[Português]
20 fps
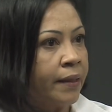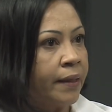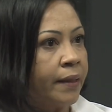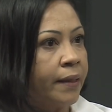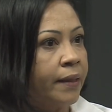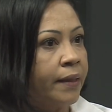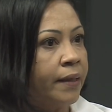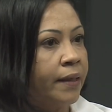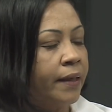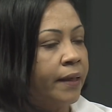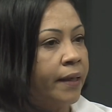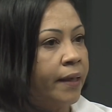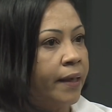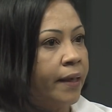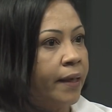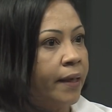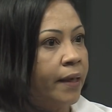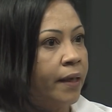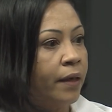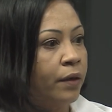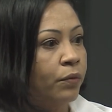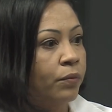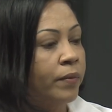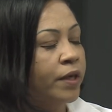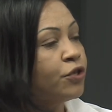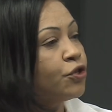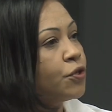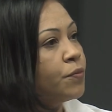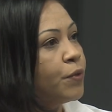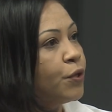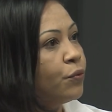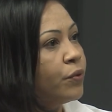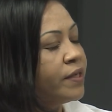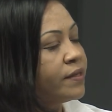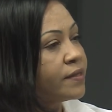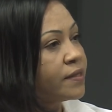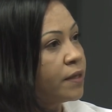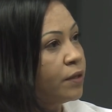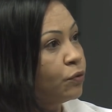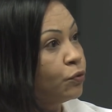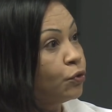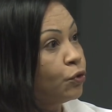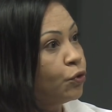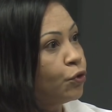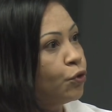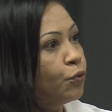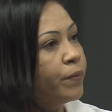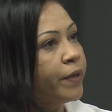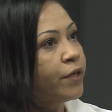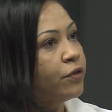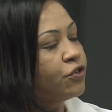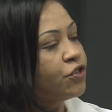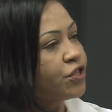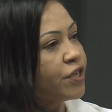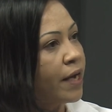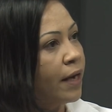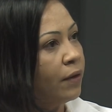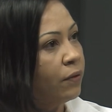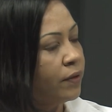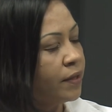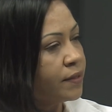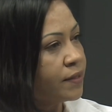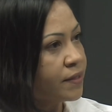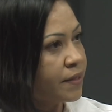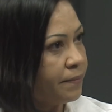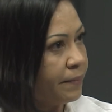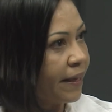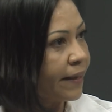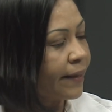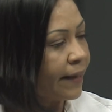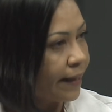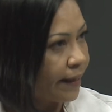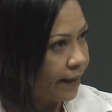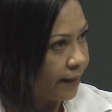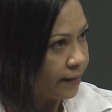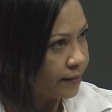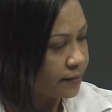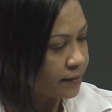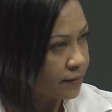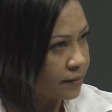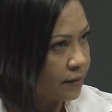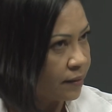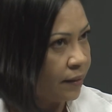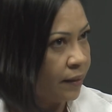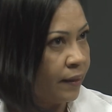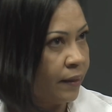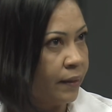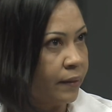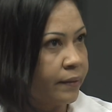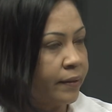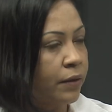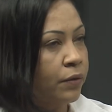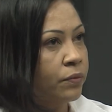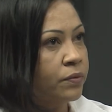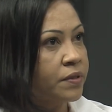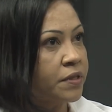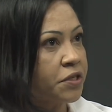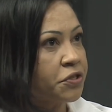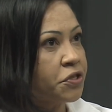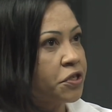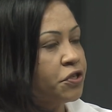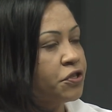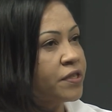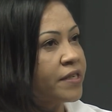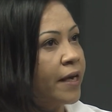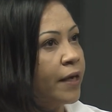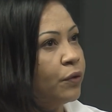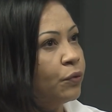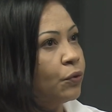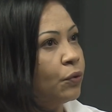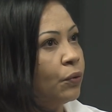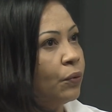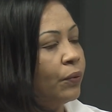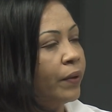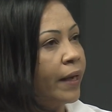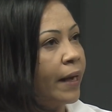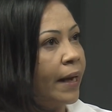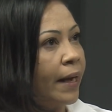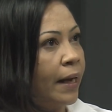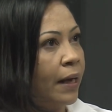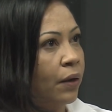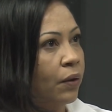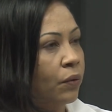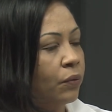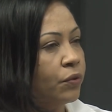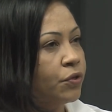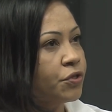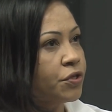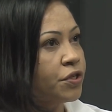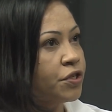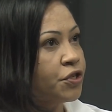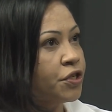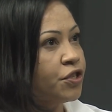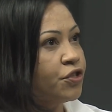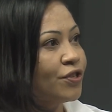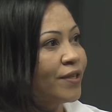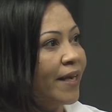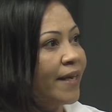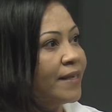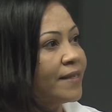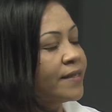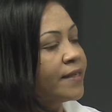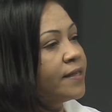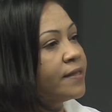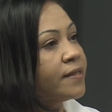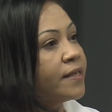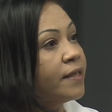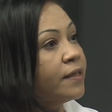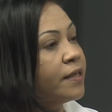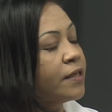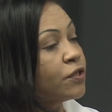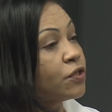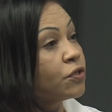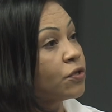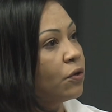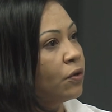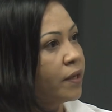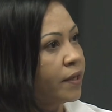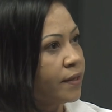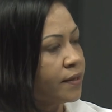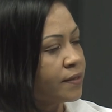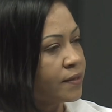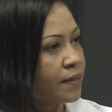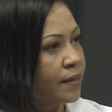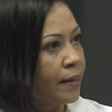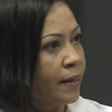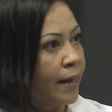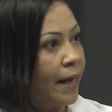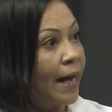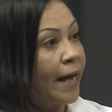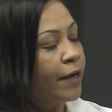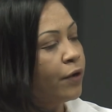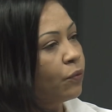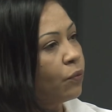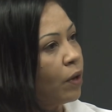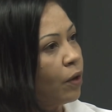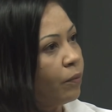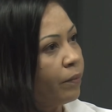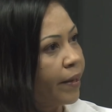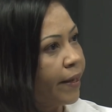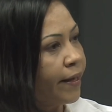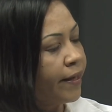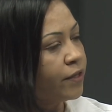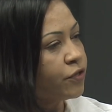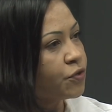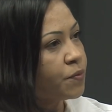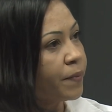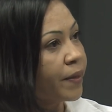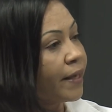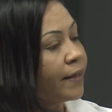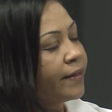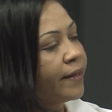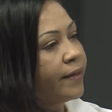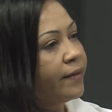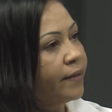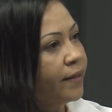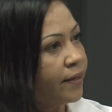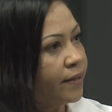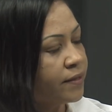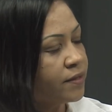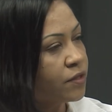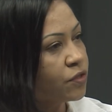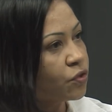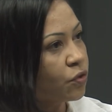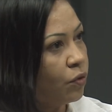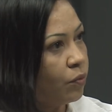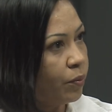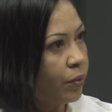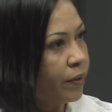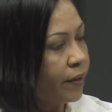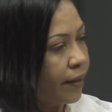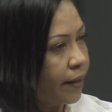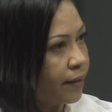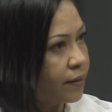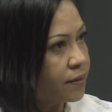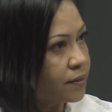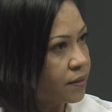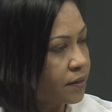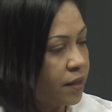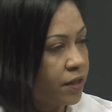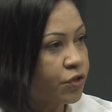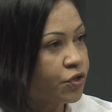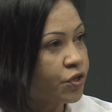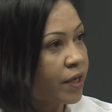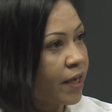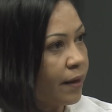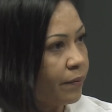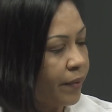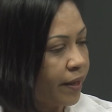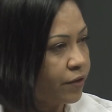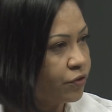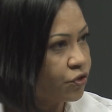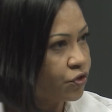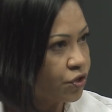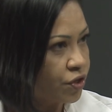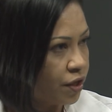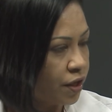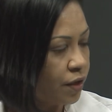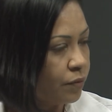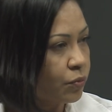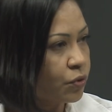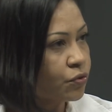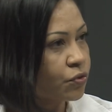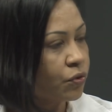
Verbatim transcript: é, uma diminuição do número de aulas semanais. Então, se a gente saiu do lugar, hoje a gente tem 600 horas anualmente para atender esses componentes. Antigamente tínhamos